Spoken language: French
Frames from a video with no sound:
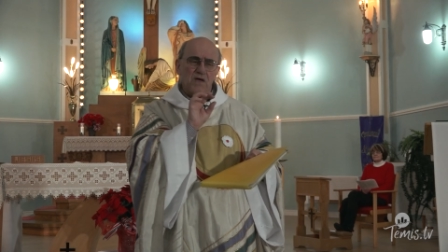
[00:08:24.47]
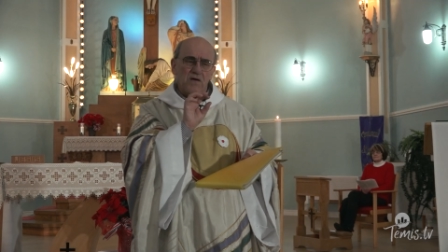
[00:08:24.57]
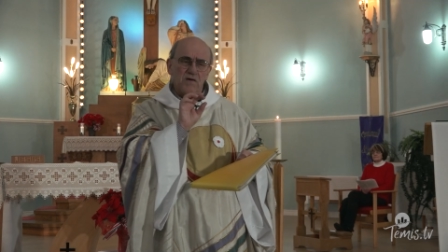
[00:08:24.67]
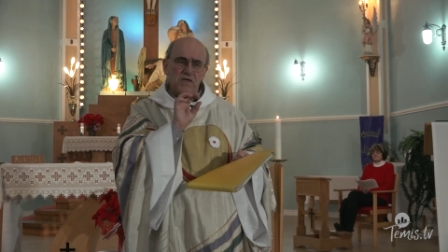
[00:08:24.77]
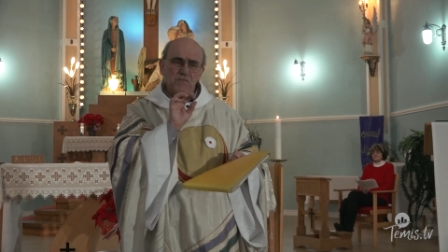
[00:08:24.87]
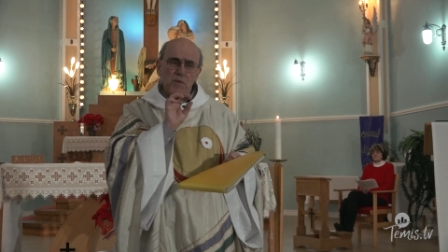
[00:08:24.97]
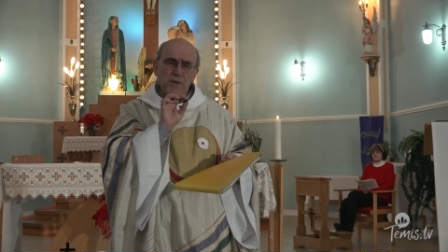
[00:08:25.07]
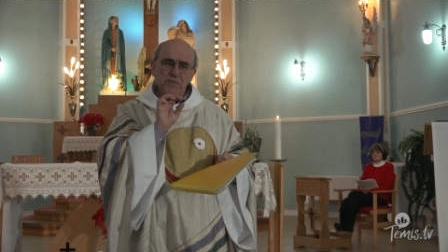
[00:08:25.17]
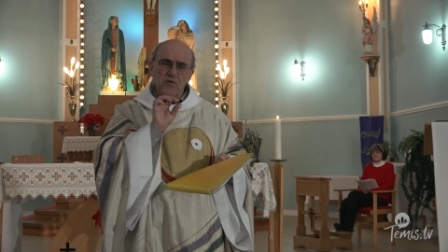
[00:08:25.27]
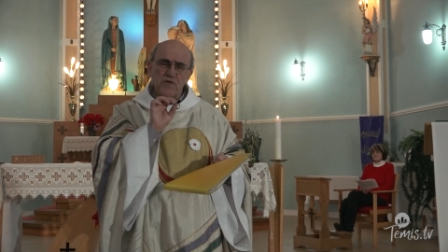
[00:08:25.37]
euh, qui m'ont
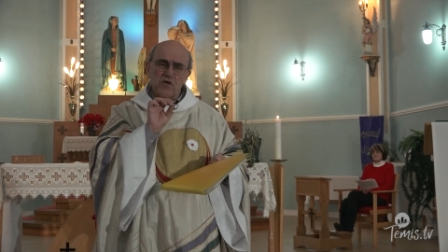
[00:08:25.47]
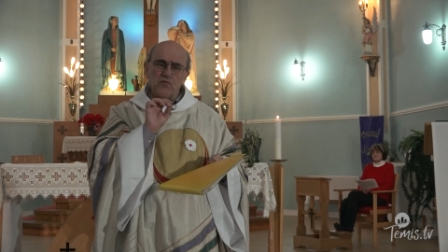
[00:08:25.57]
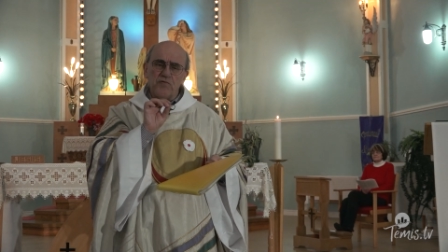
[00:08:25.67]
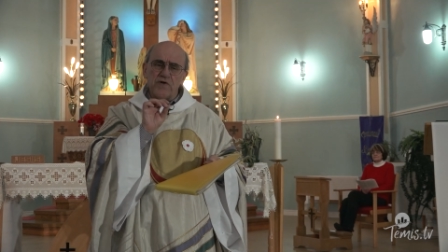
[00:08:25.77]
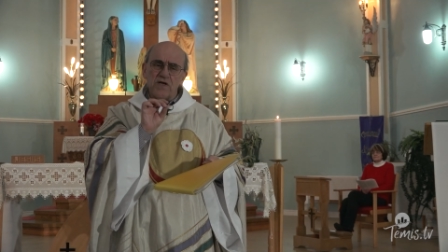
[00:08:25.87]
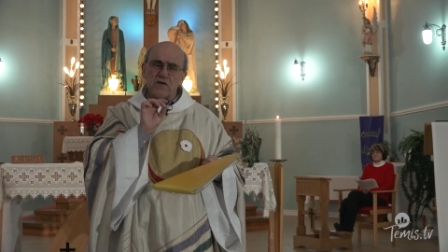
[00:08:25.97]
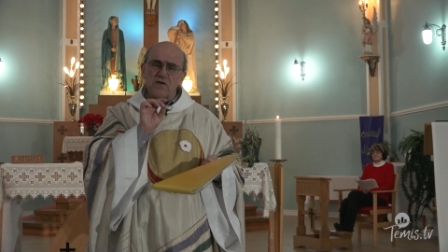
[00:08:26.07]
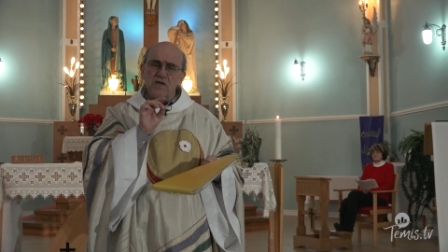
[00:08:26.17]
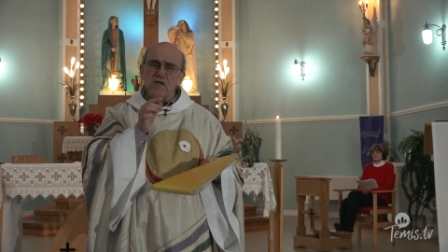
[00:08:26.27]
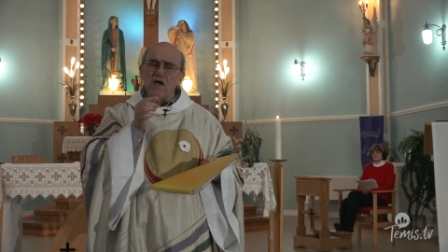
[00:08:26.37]
permis de découvrir
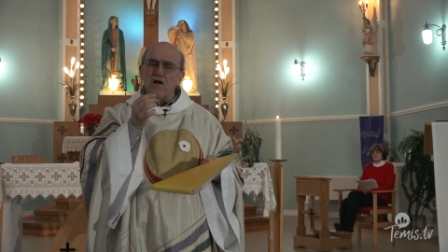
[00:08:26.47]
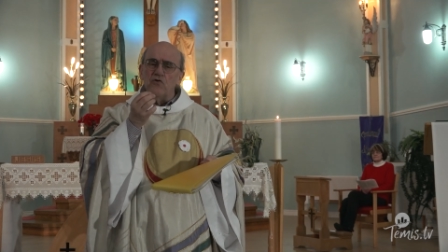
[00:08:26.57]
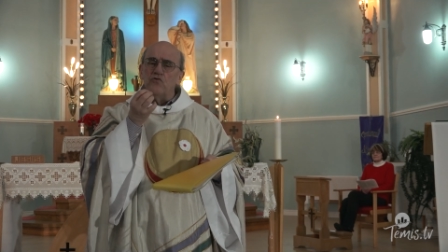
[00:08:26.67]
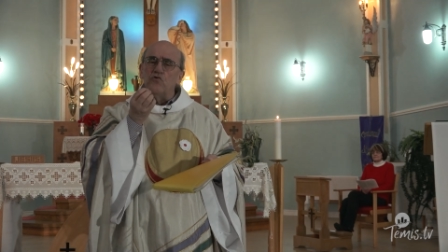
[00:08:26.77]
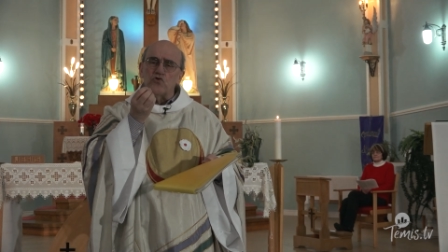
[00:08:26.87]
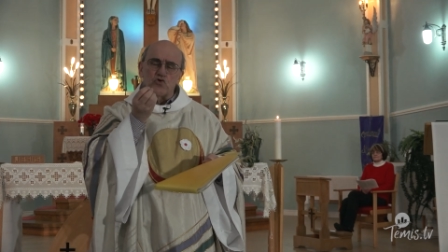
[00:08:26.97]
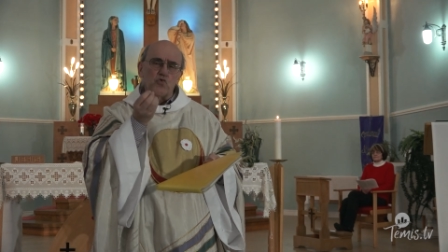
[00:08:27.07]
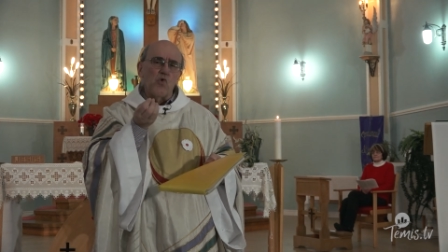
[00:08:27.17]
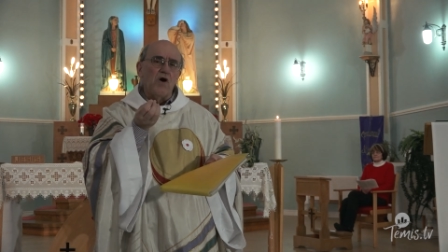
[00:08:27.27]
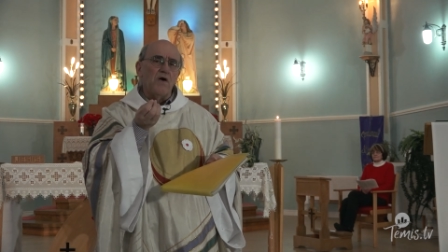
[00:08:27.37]
qu'il y a une
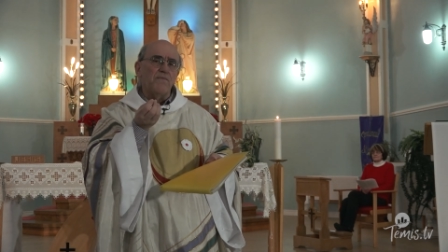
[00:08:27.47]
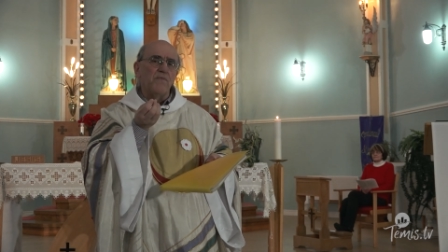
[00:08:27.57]
joie,